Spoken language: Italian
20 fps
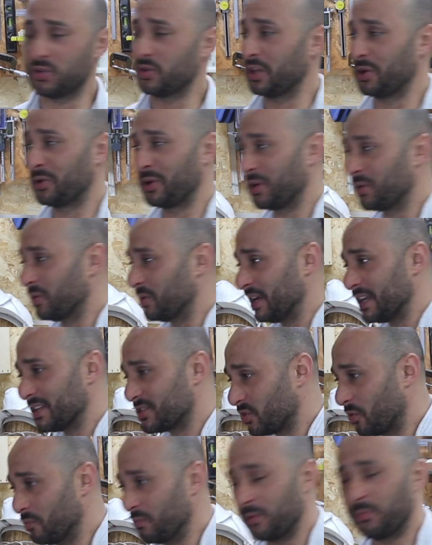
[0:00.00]
che non è
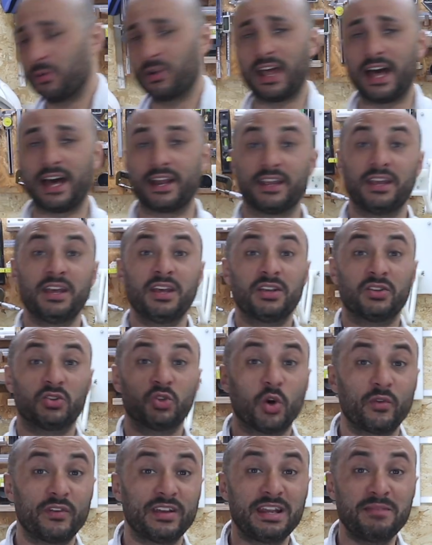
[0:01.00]
connesso a un bipolare,
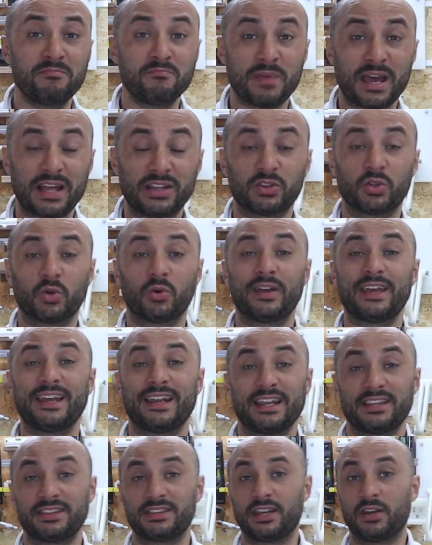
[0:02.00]
dove l'impianto
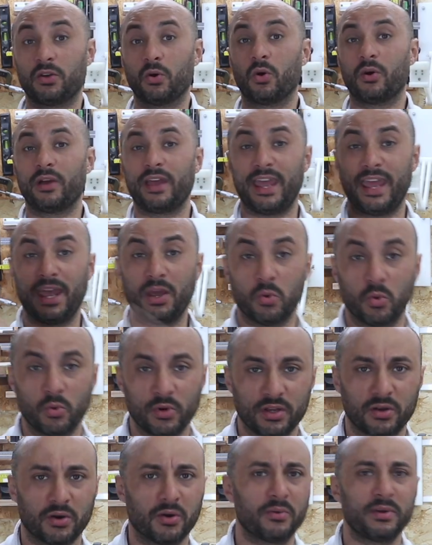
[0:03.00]
elettrico è
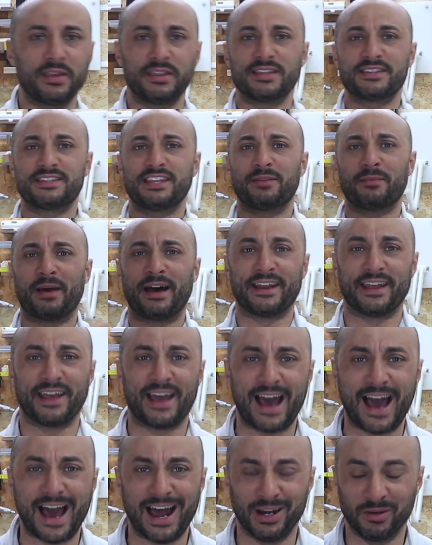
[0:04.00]
unico, quindi si
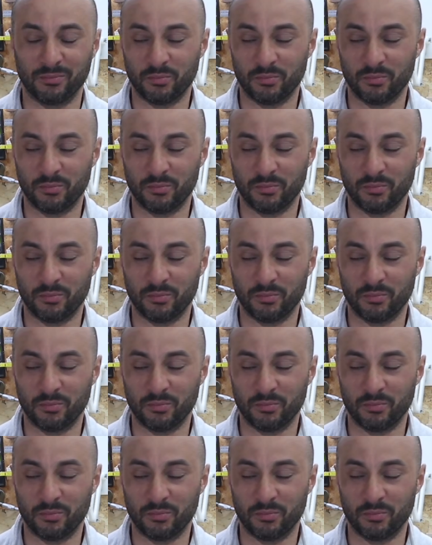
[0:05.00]
rimane al